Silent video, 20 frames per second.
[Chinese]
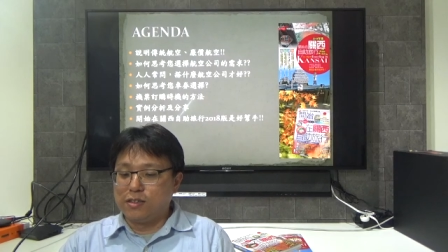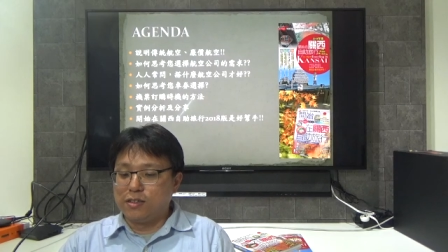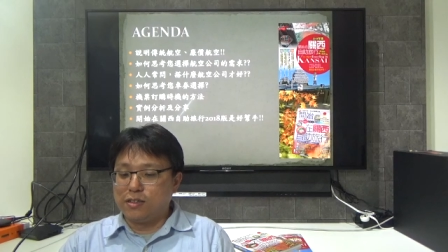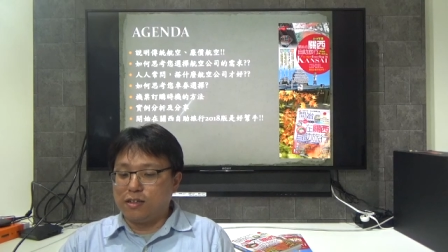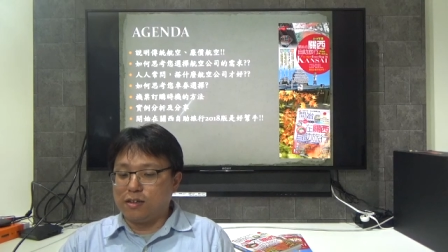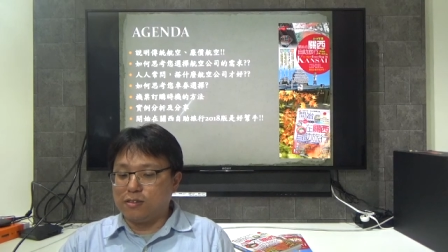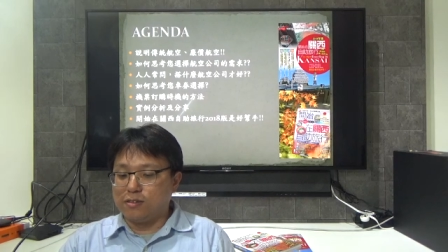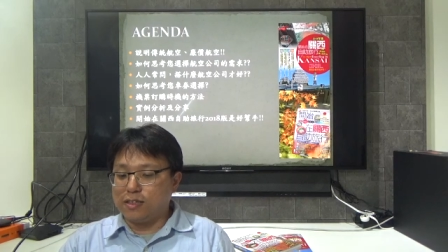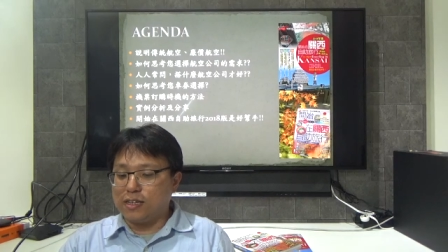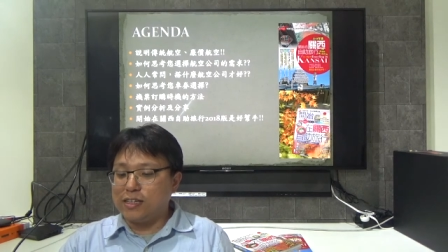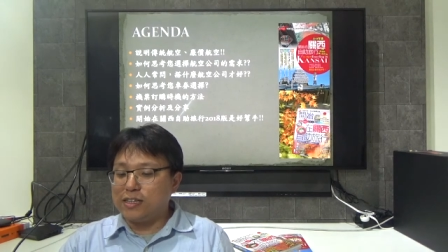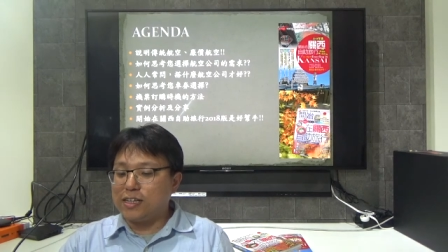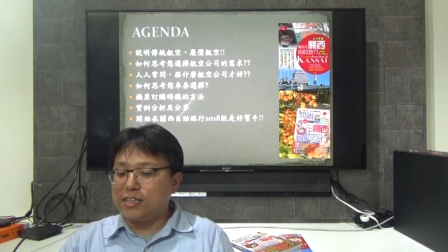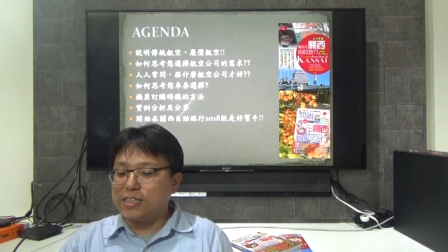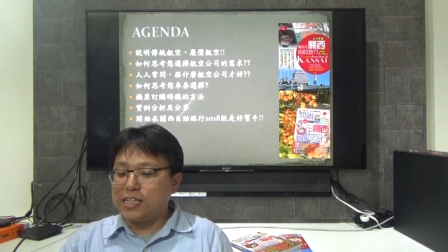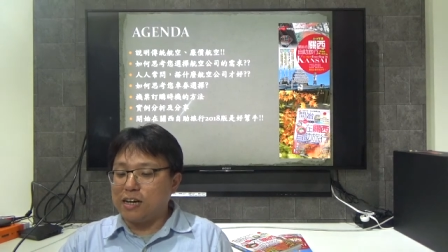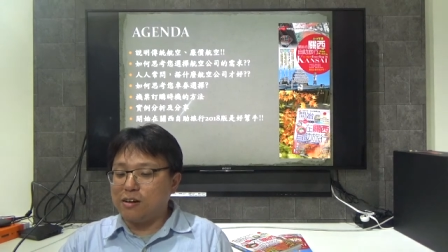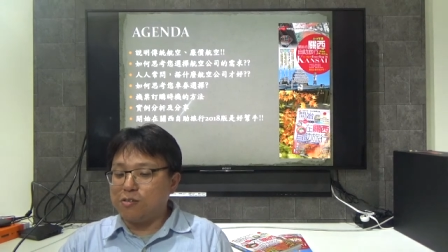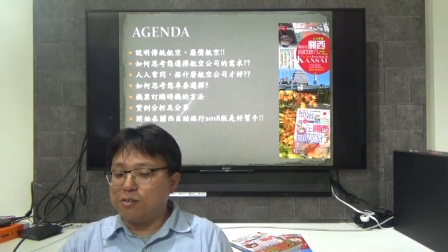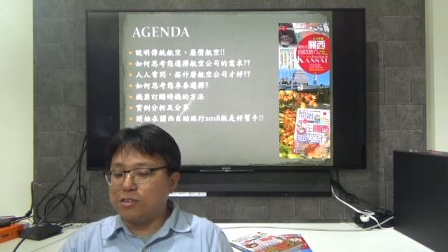好，人人
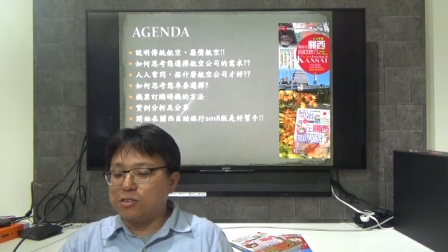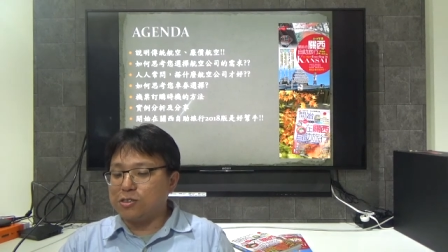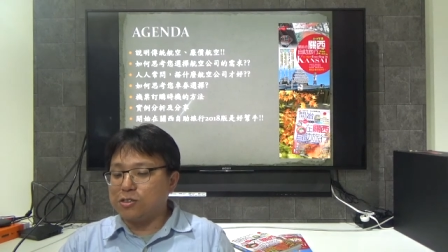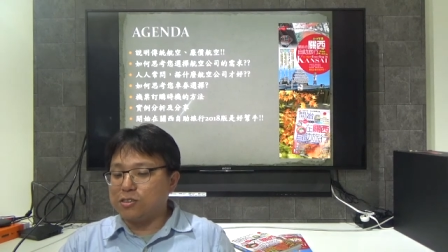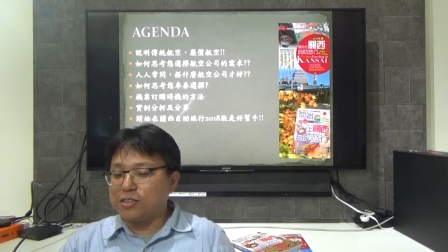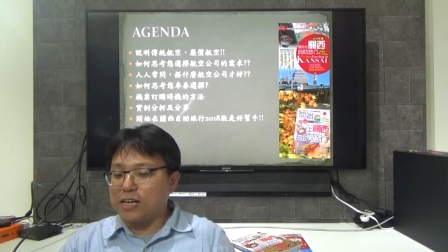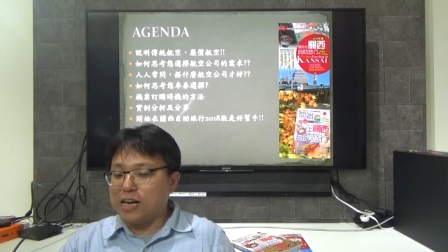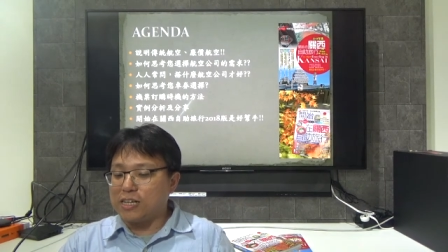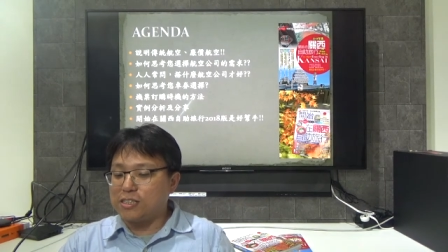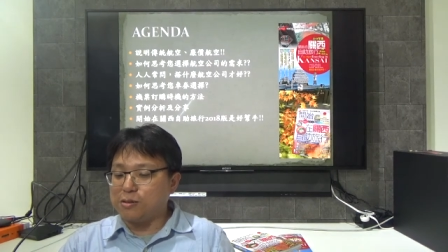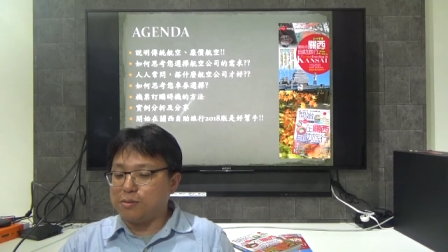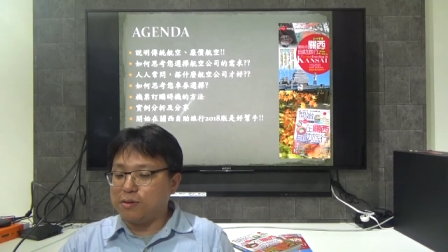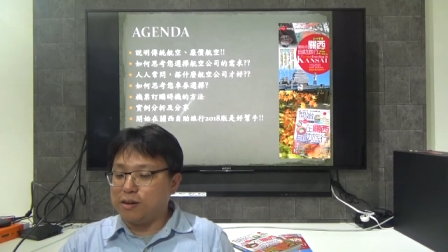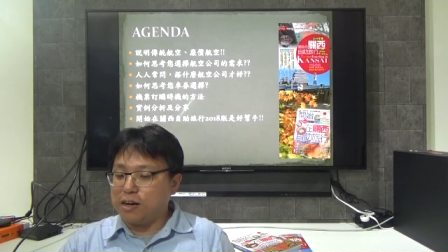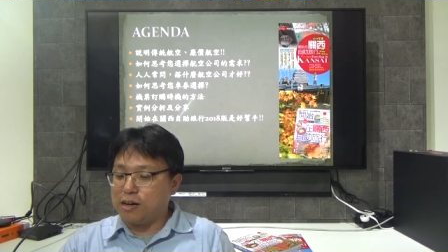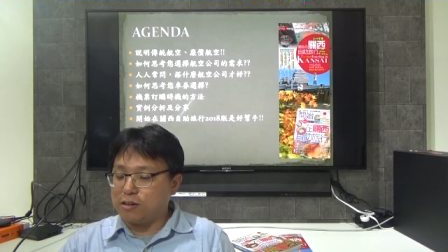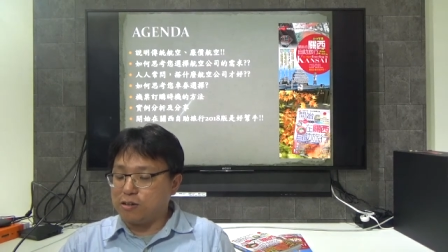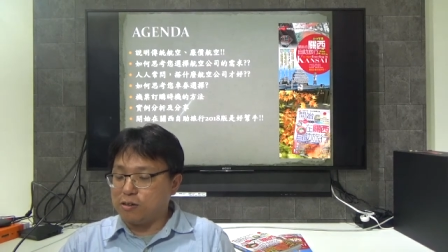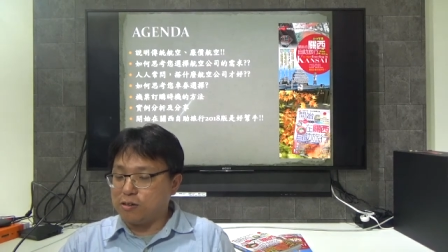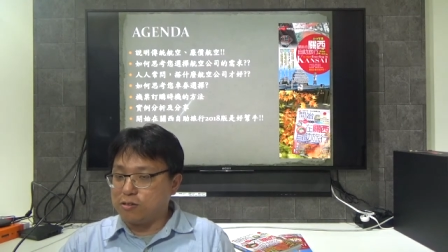常问说搭什么
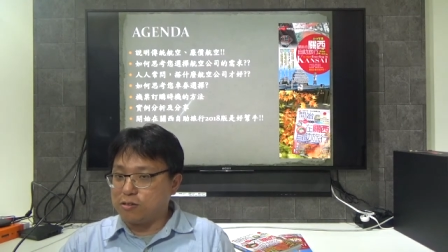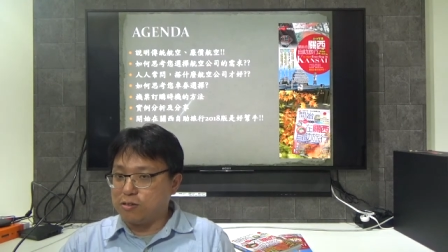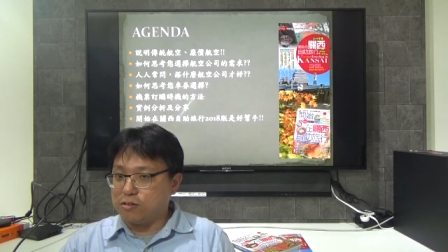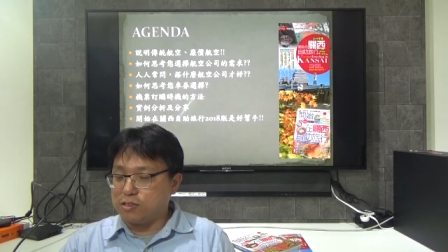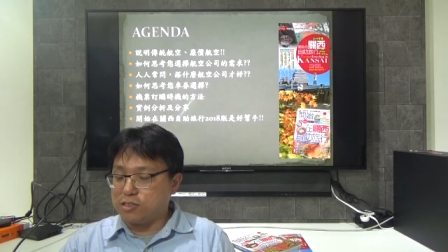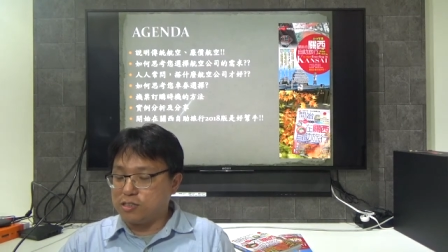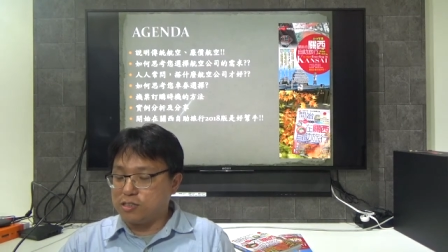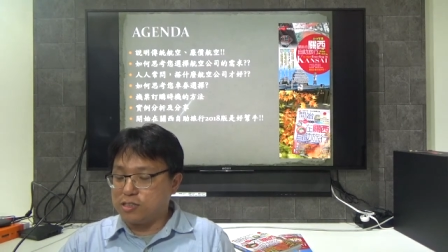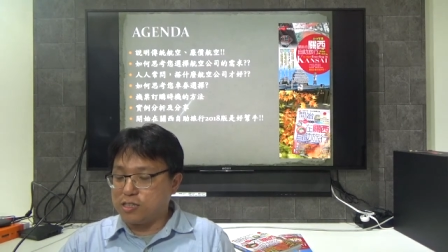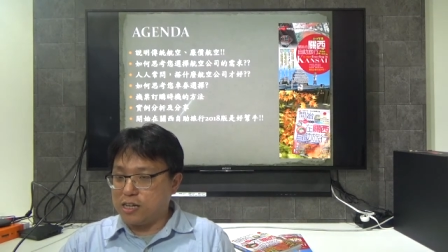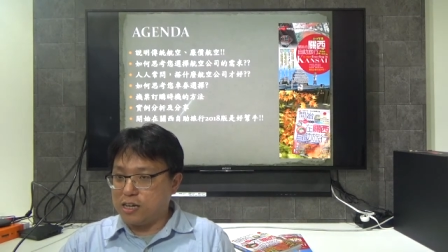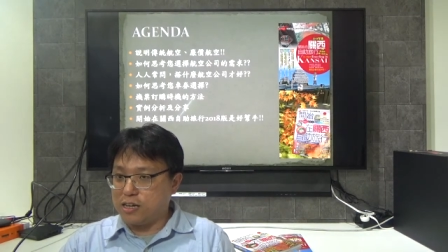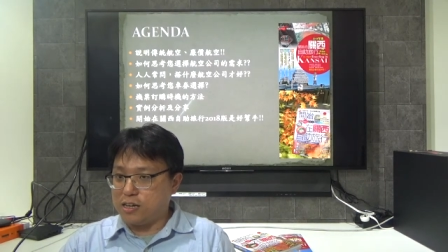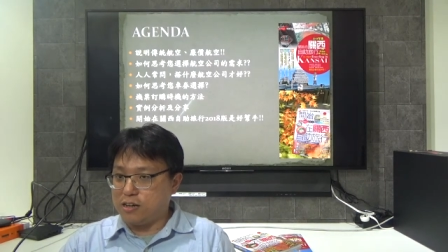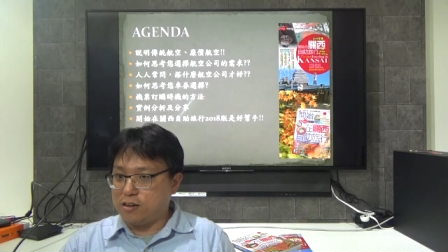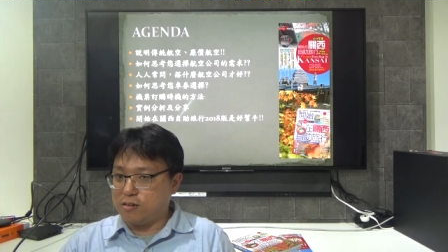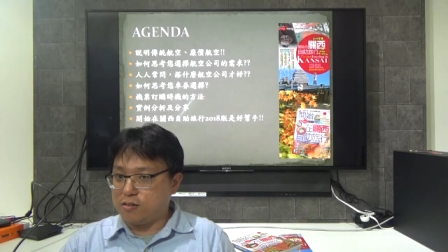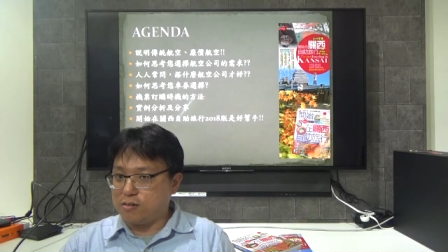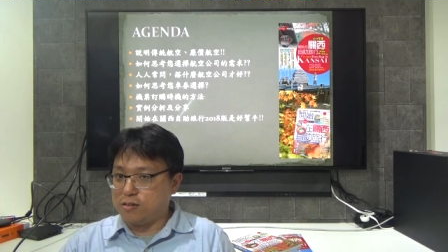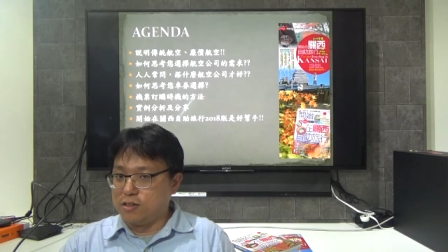航空公司才
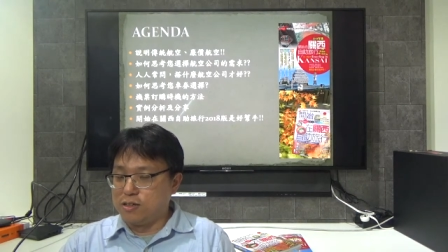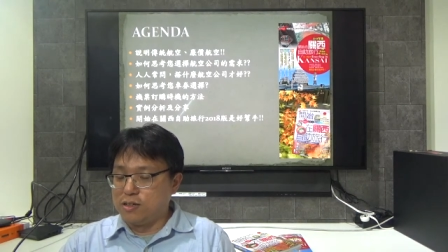好。